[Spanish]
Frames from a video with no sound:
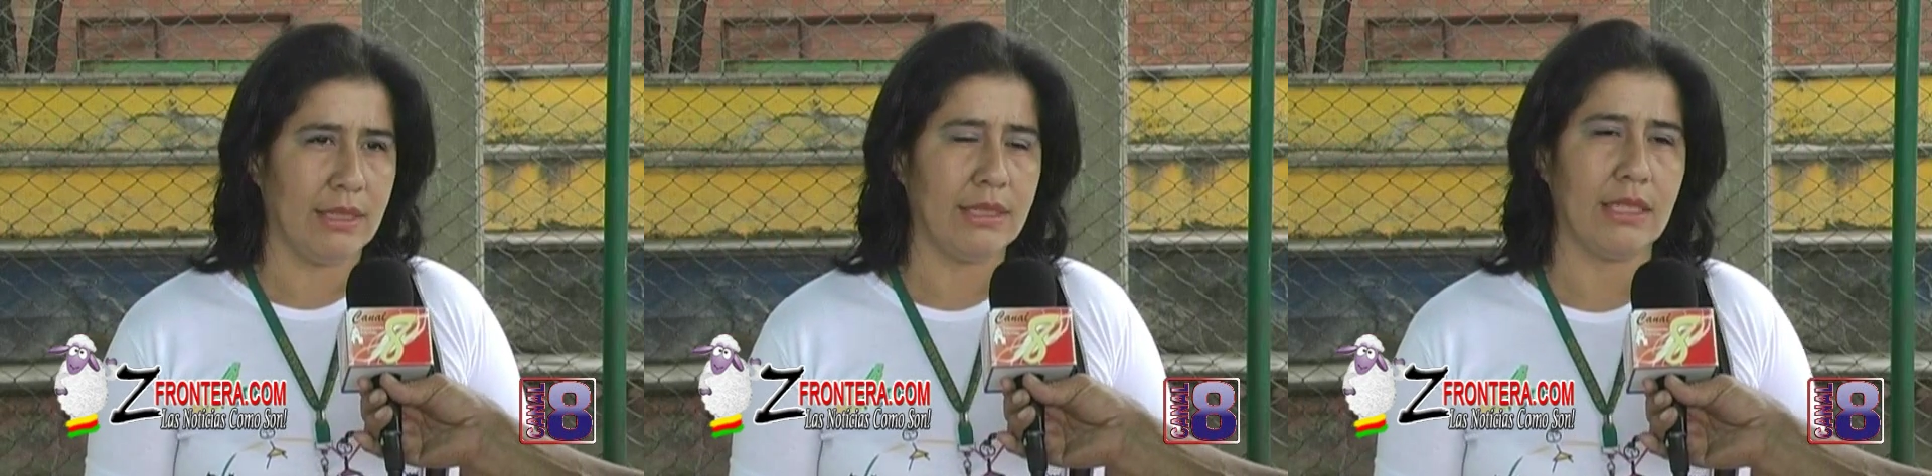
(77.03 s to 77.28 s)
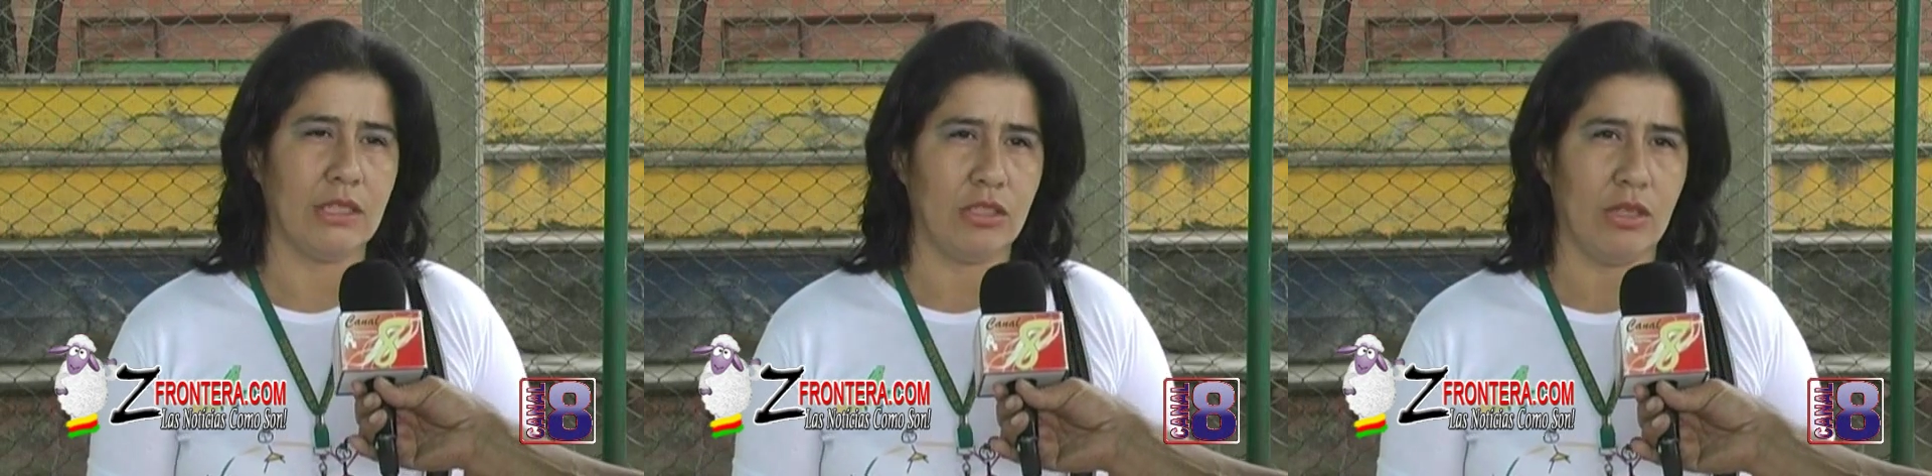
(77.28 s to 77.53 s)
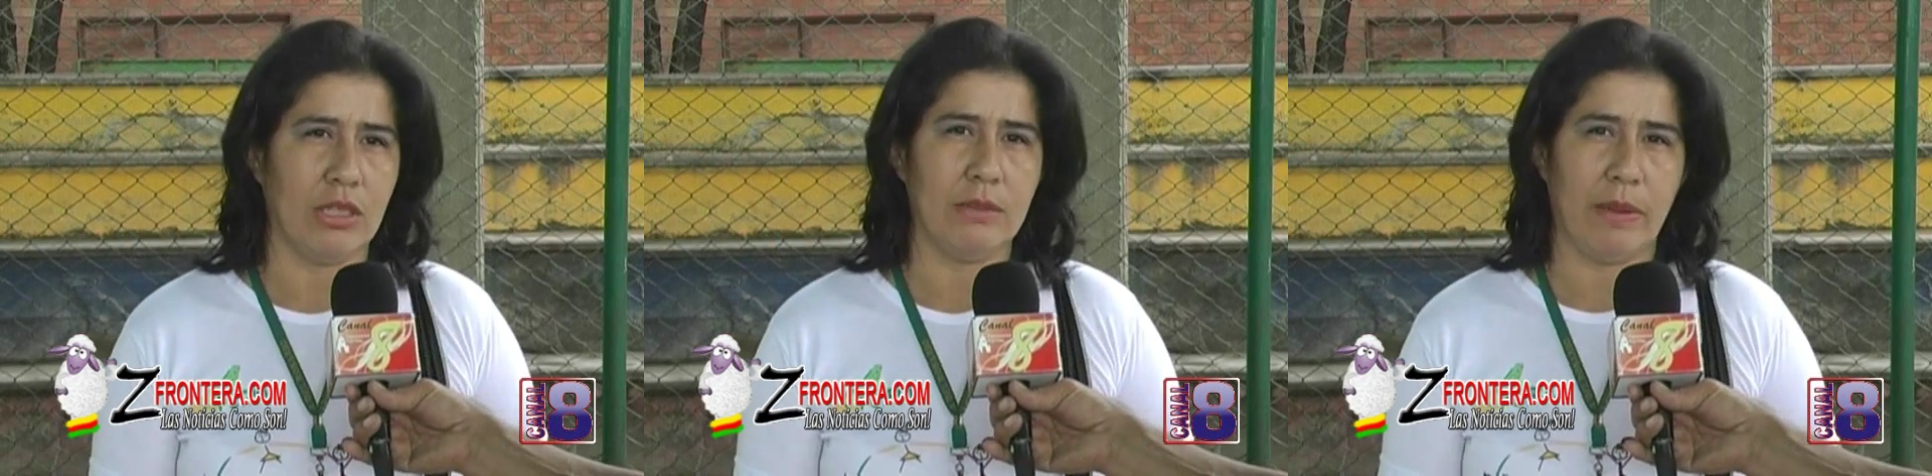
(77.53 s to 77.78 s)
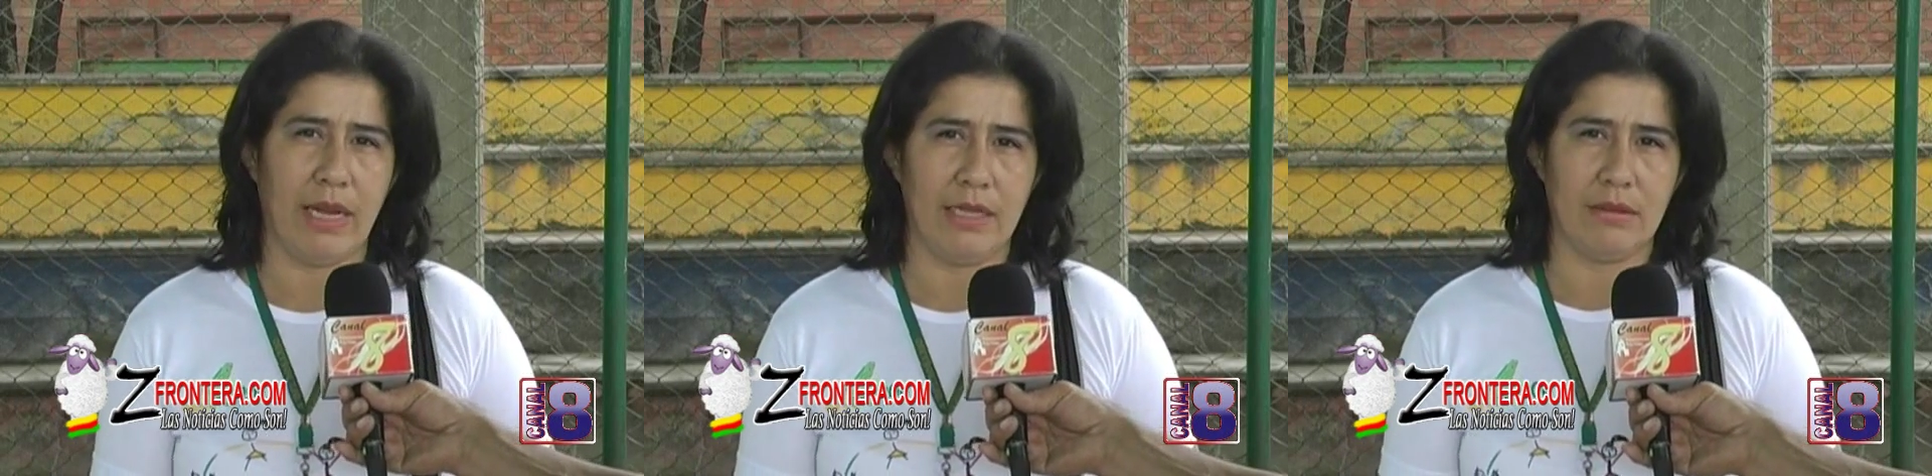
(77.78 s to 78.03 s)

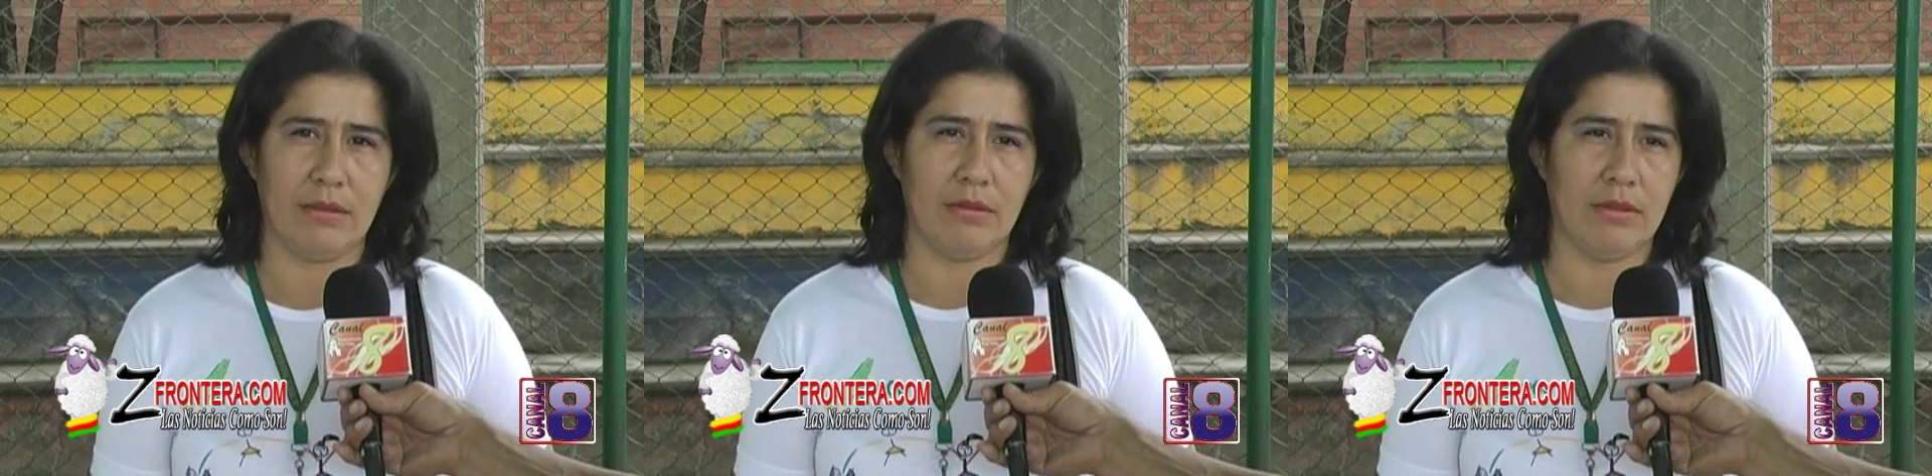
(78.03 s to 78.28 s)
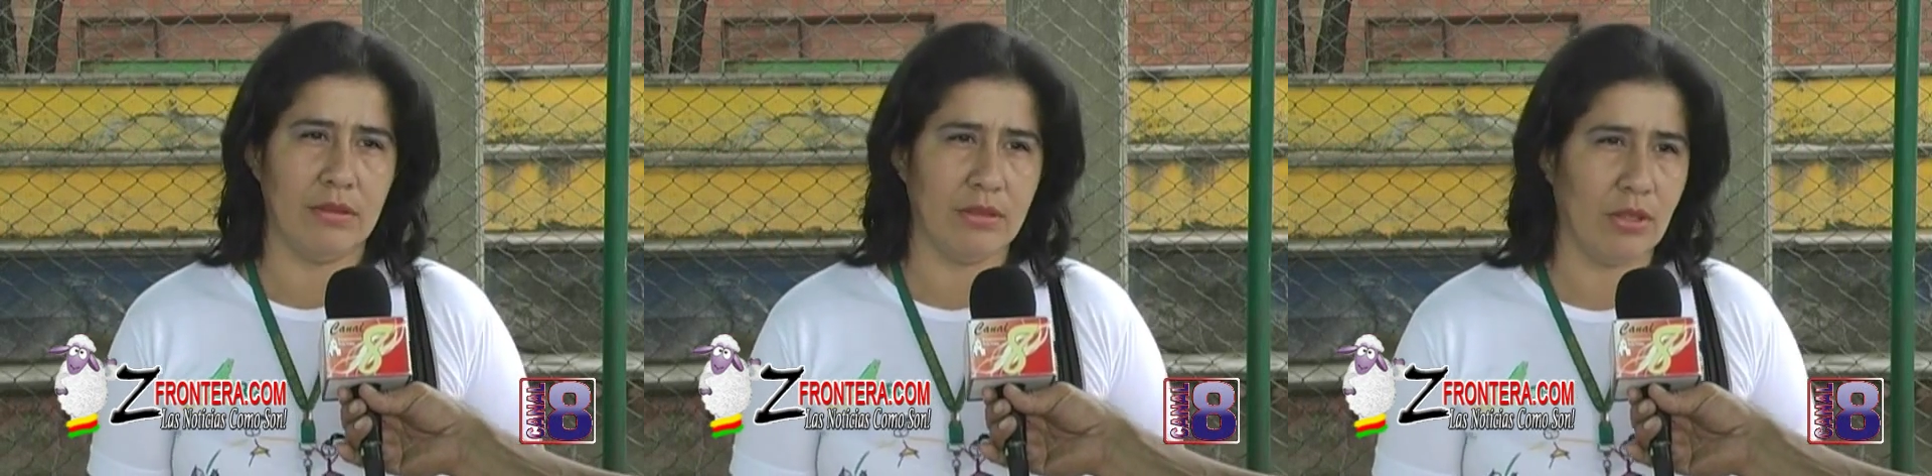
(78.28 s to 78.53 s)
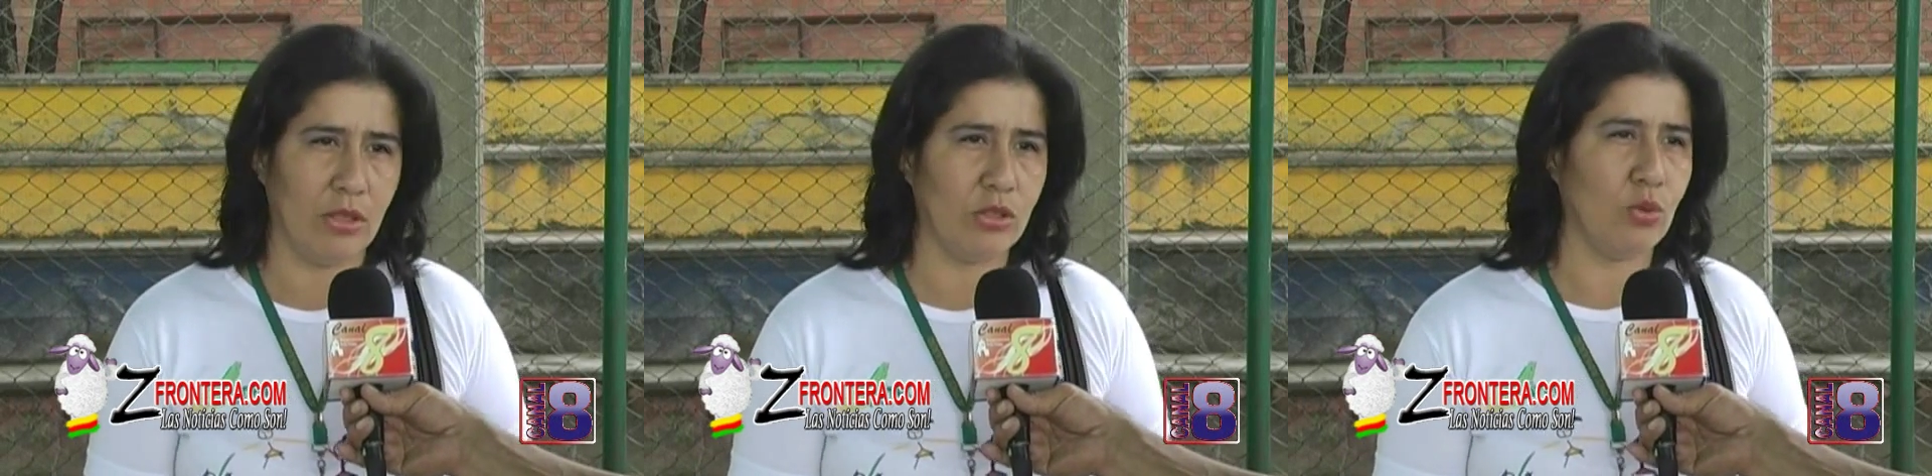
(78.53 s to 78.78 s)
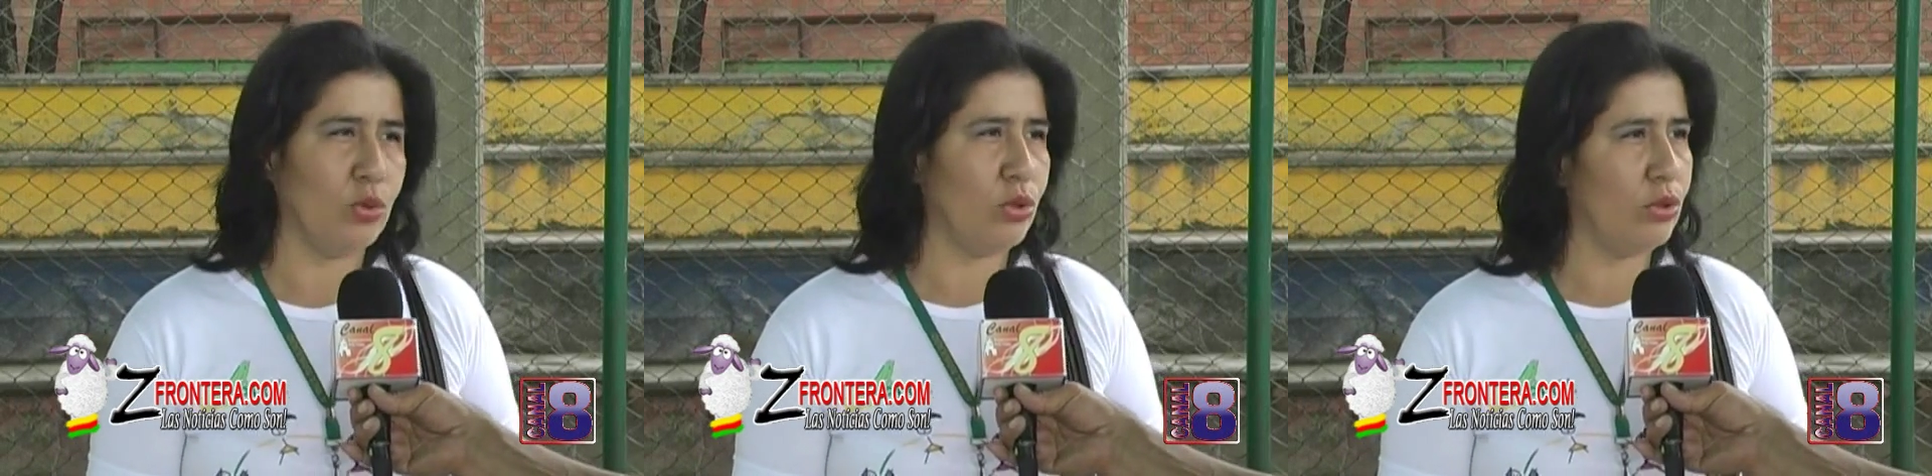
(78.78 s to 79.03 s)
inscripciones para estos
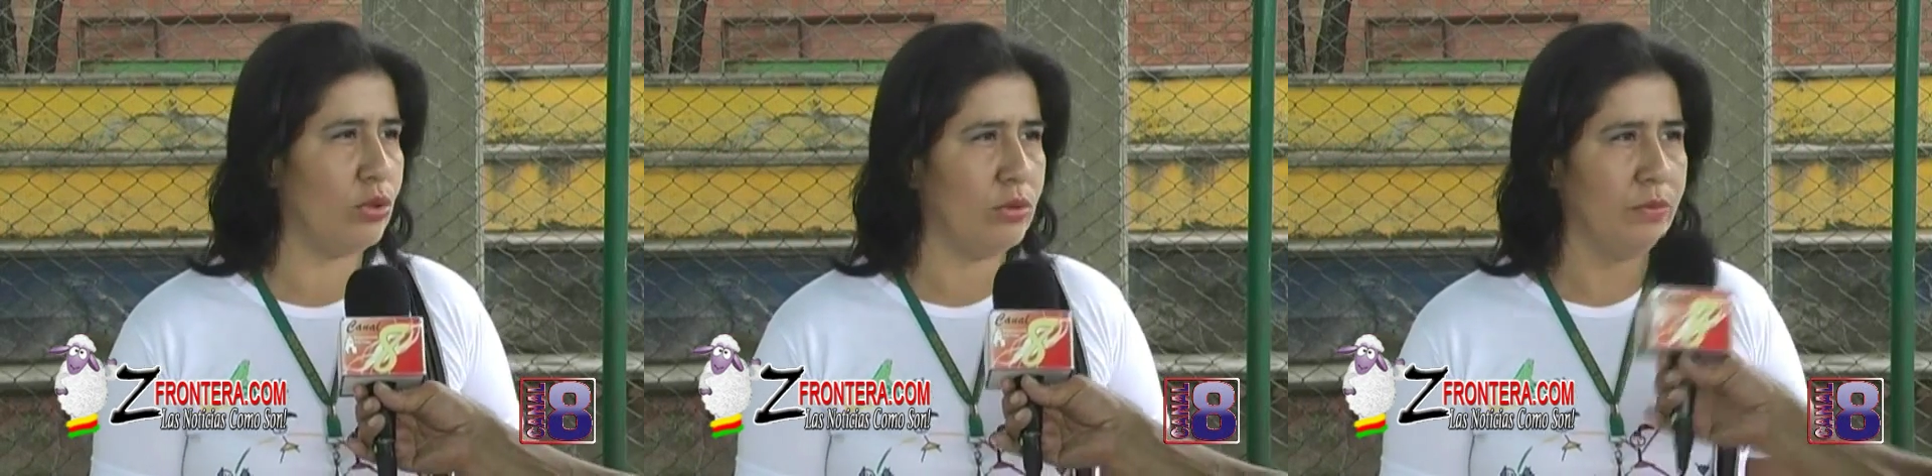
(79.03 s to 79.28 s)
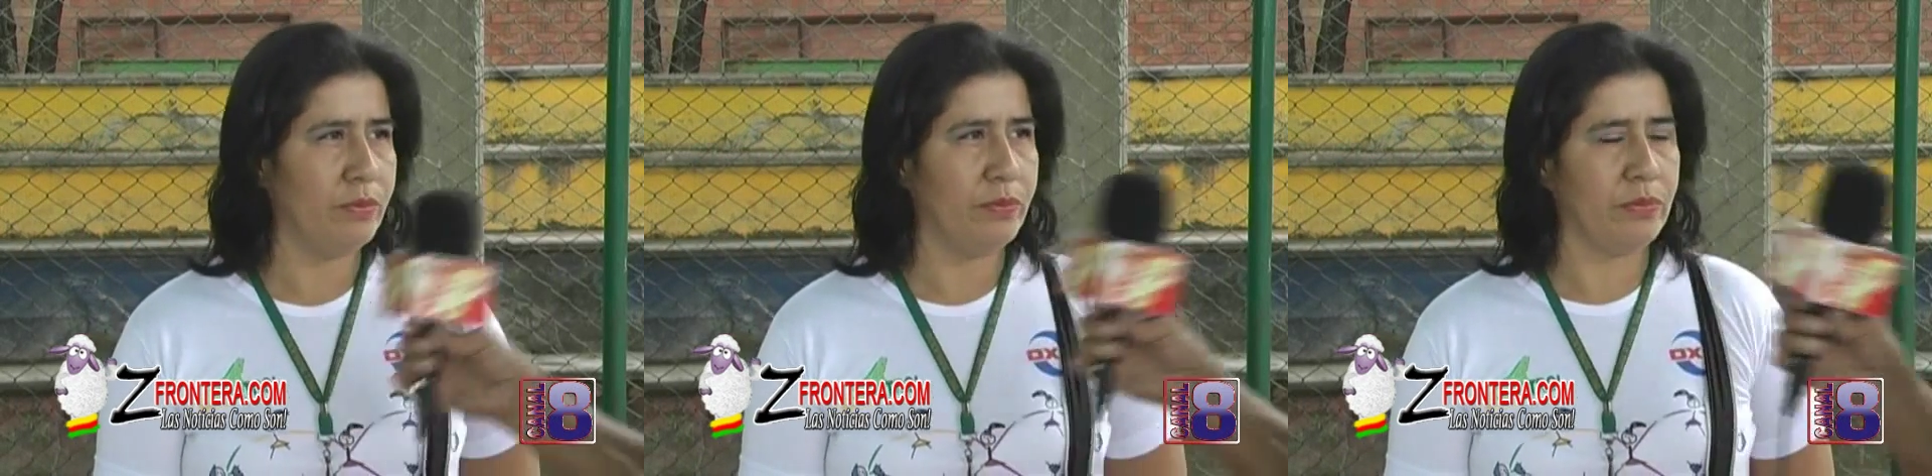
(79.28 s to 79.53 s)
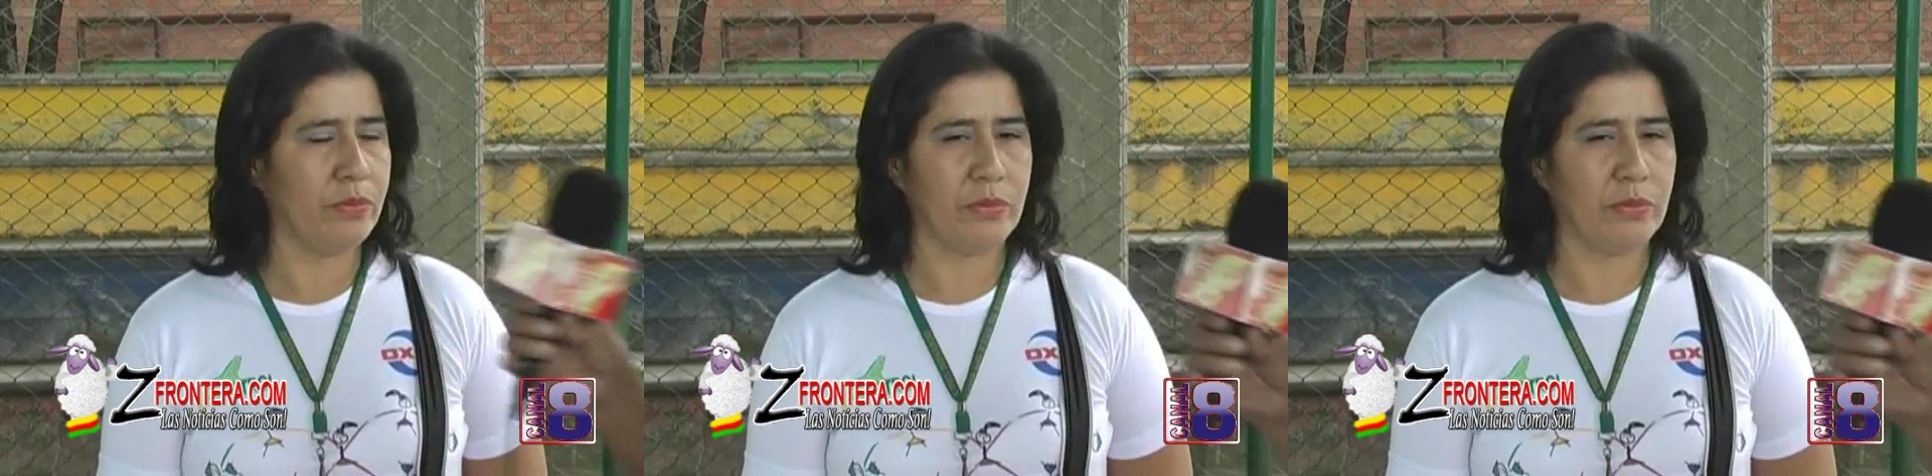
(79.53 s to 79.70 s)
dos cursos. Bueno,